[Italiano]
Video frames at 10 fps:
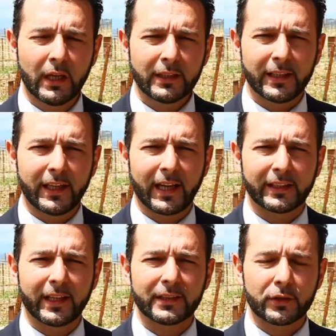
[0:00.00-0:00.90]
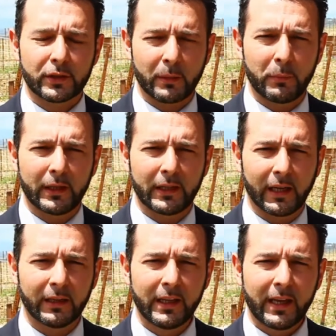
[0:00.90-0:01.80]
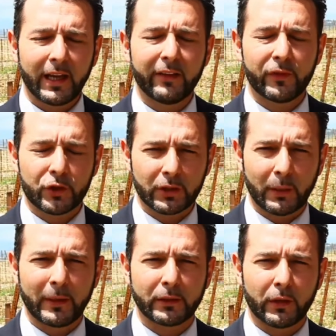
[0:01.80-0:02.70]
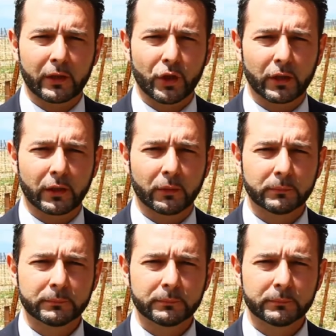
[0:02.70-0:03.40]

dedicati alla sostenibilità e all'efficientamento energetico.